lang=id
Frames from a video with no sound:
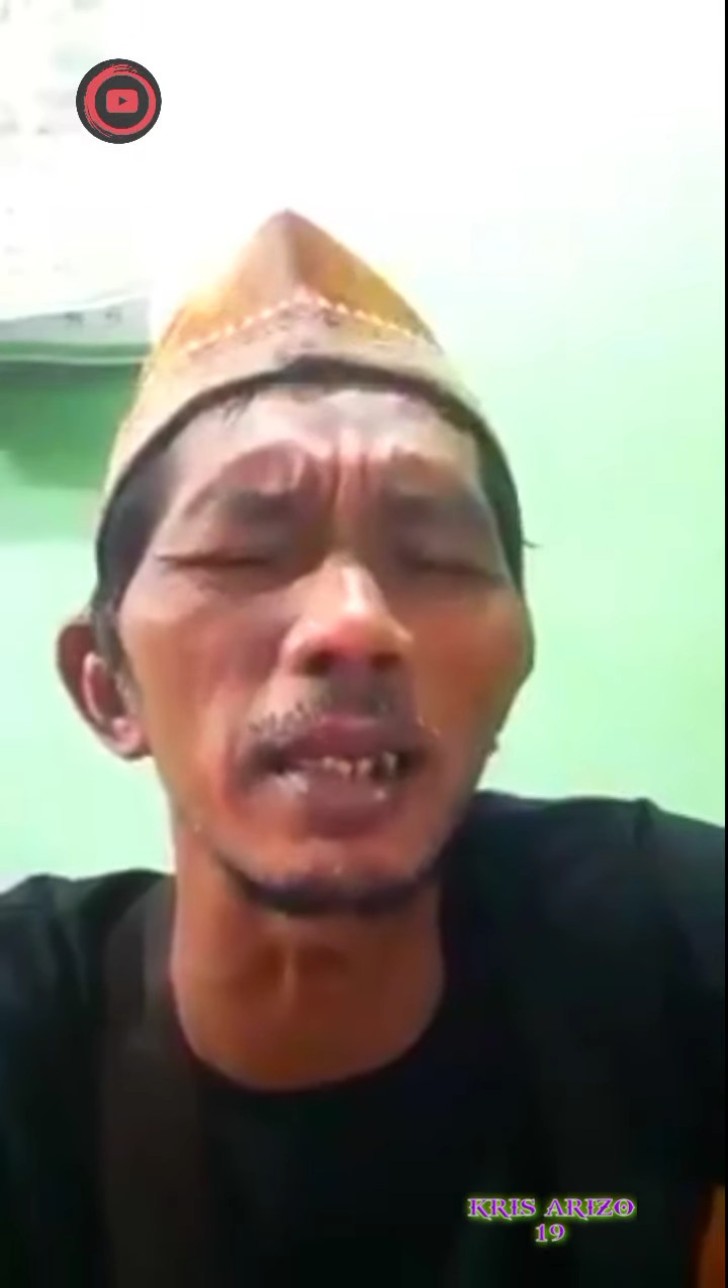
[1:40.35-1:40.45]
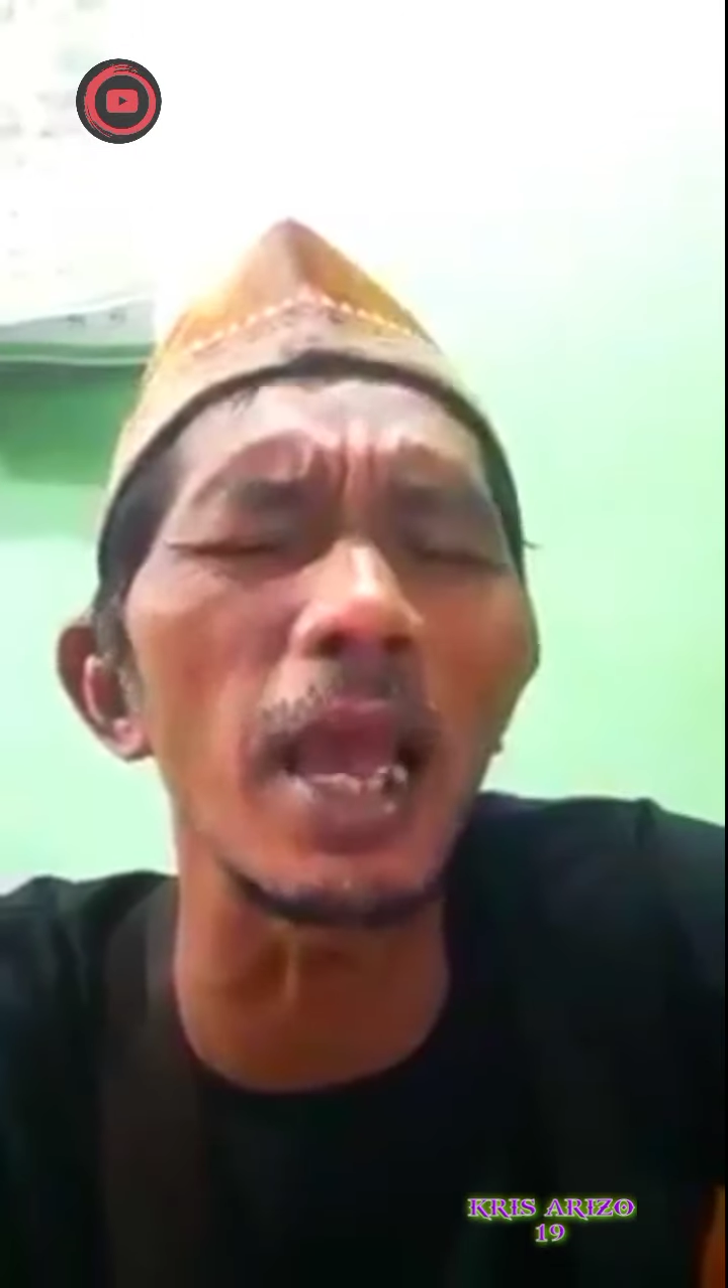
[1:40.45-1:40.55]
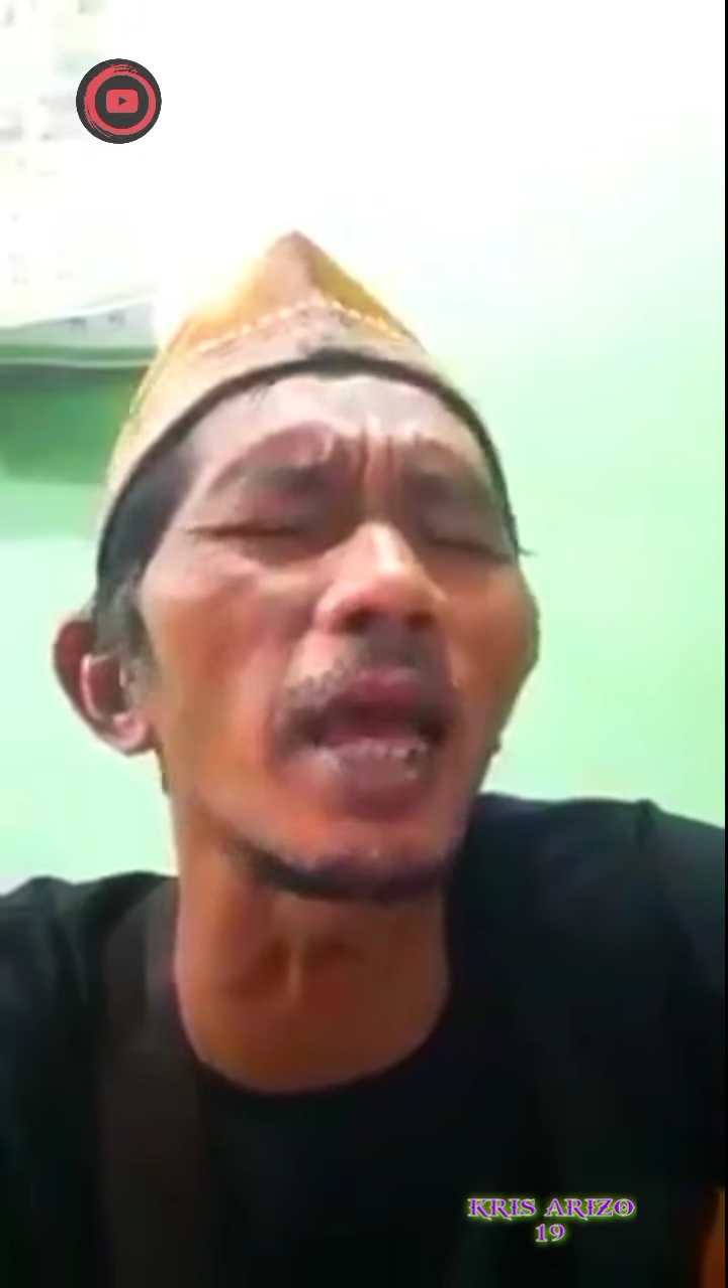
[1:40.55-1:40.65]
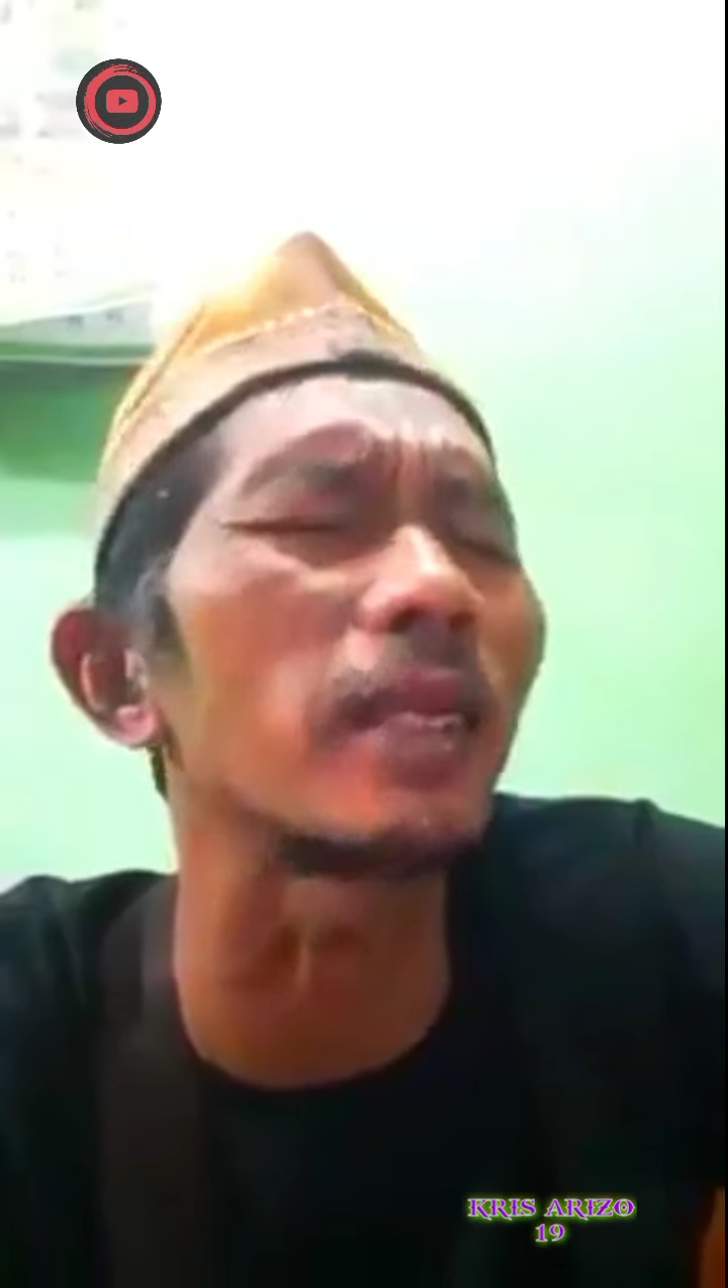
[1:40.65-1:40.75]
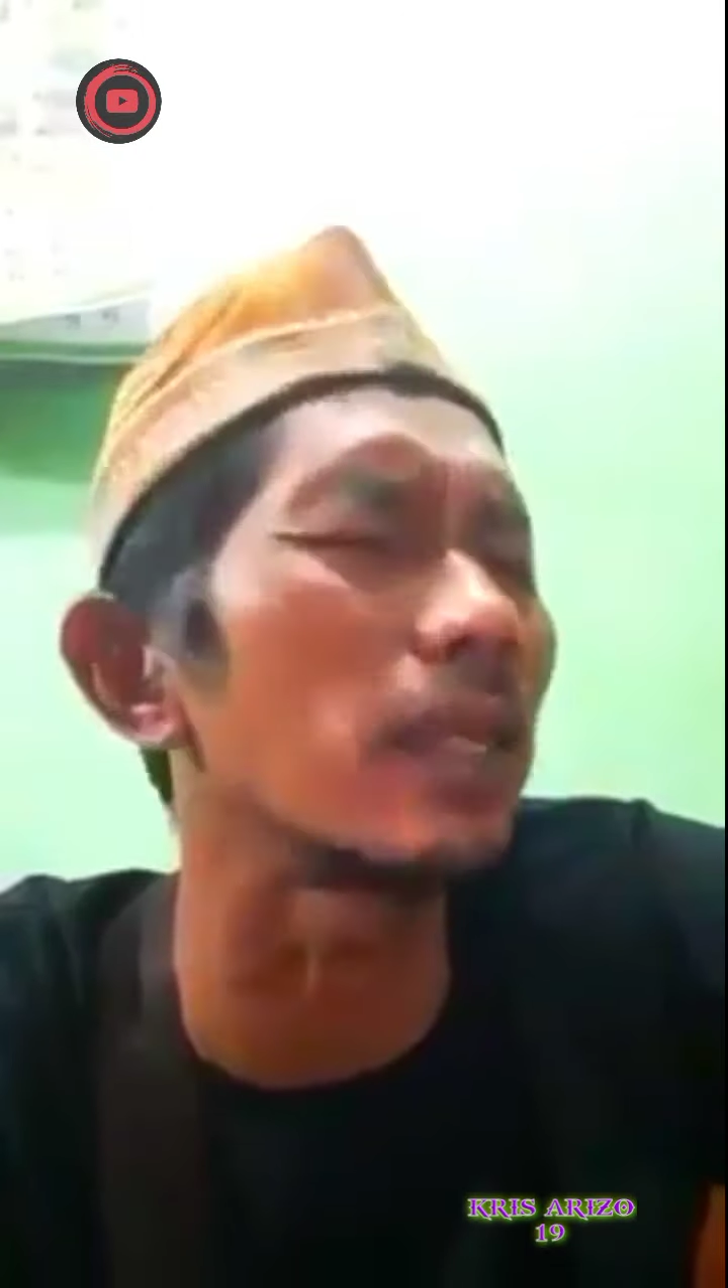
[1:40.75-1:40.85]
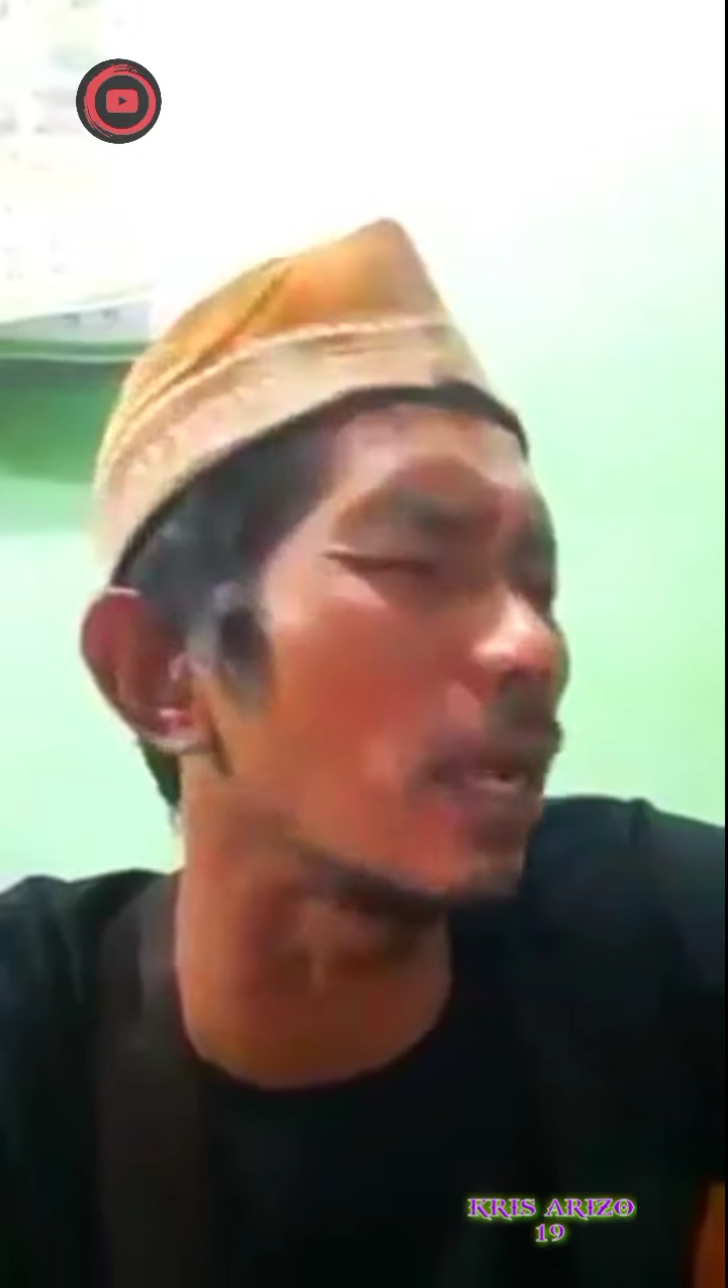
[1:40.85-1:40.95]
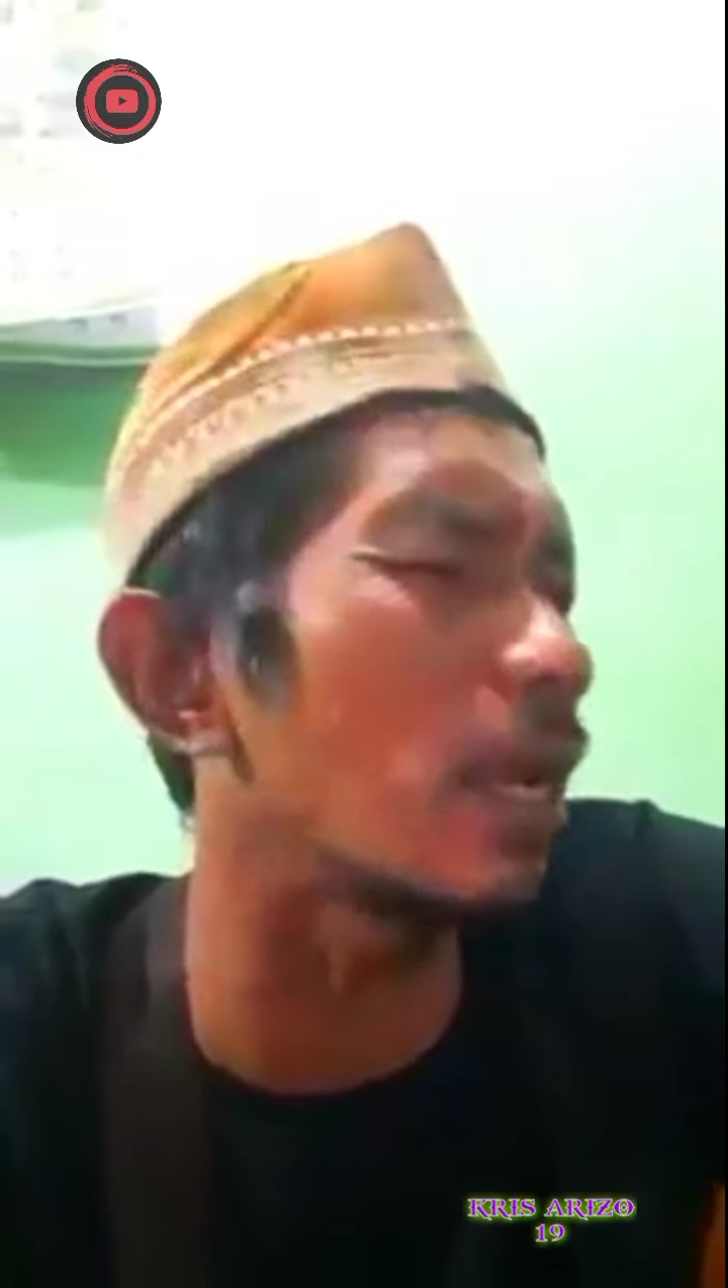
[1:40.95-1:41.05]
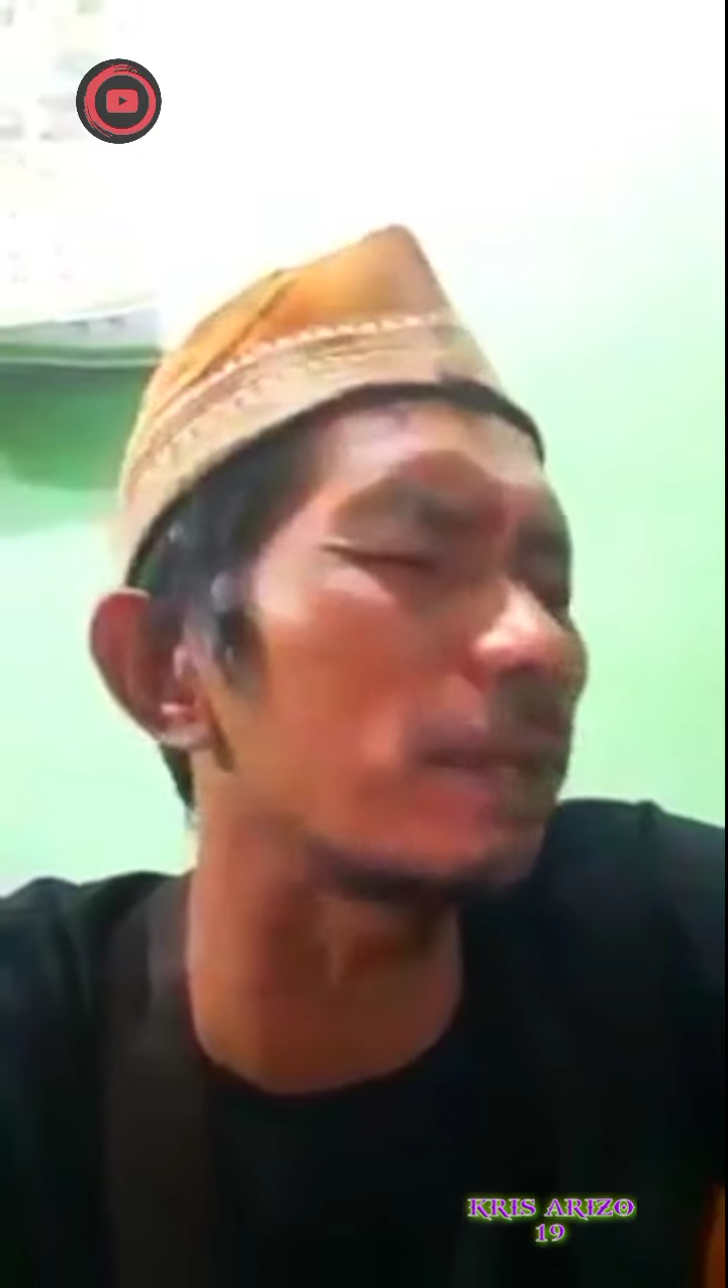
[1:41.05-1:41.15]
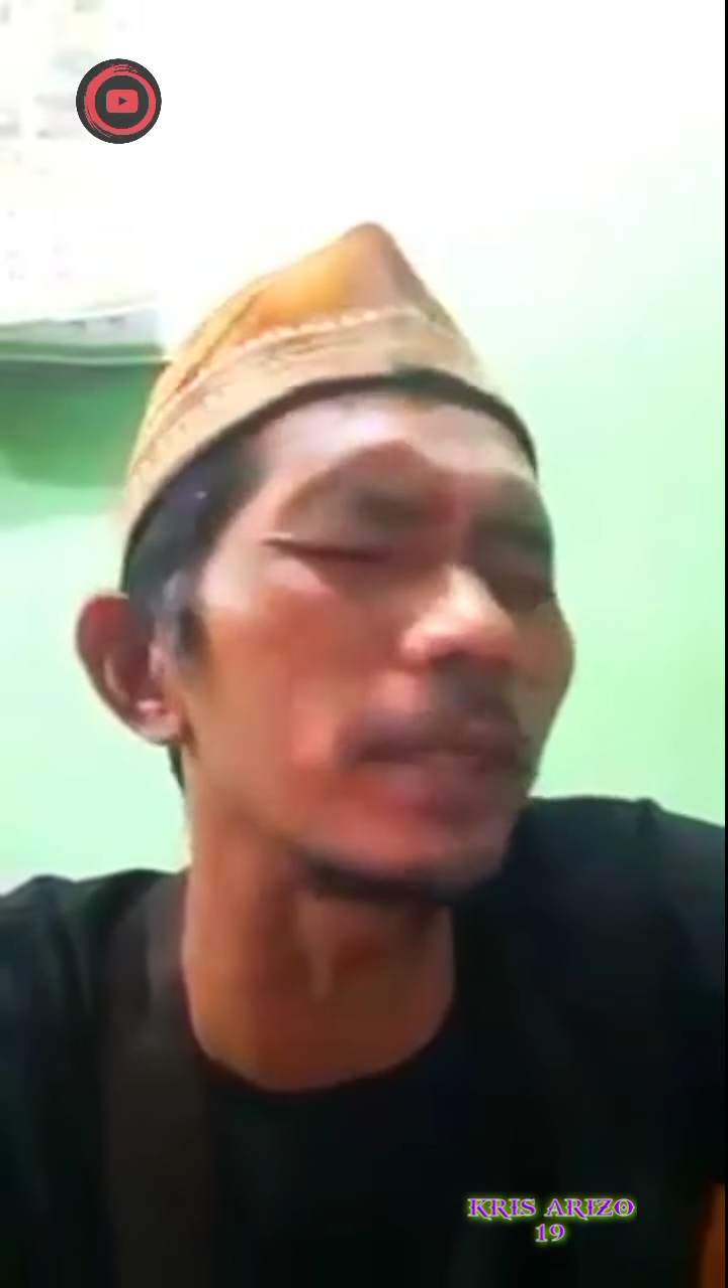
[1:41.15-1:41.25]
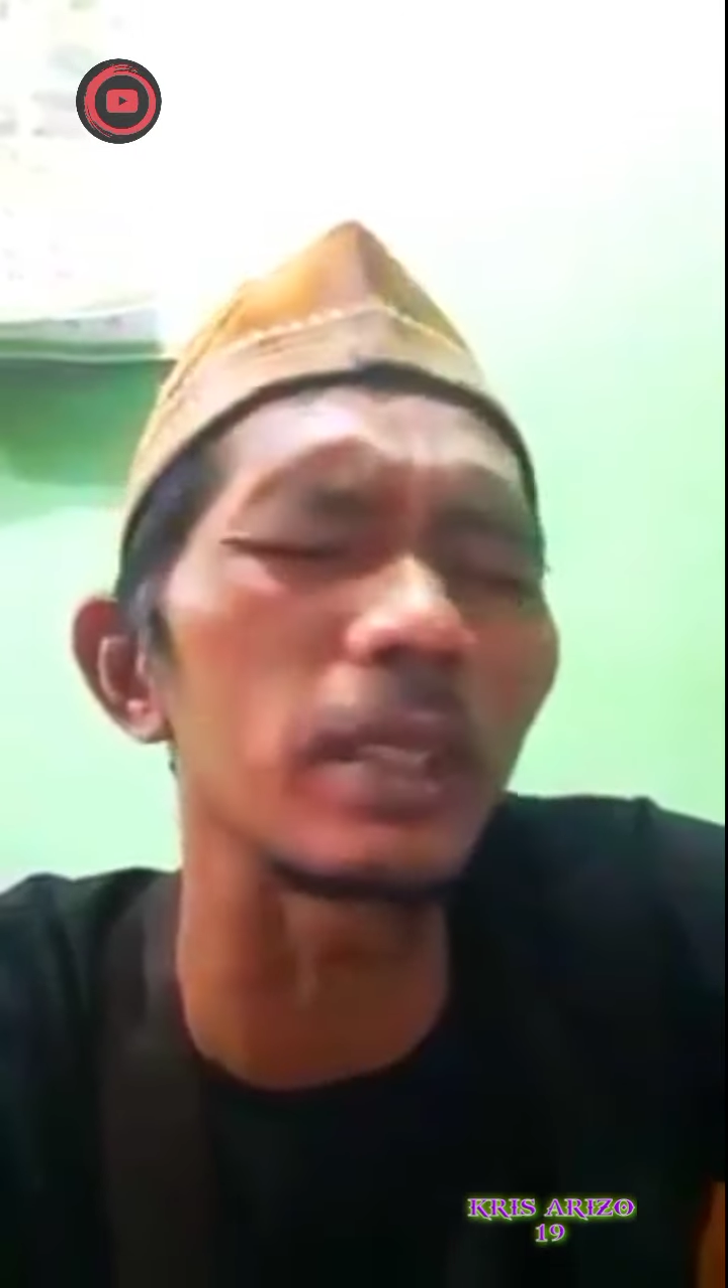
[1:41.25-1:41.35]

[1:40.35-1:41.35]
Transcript: ya ada lah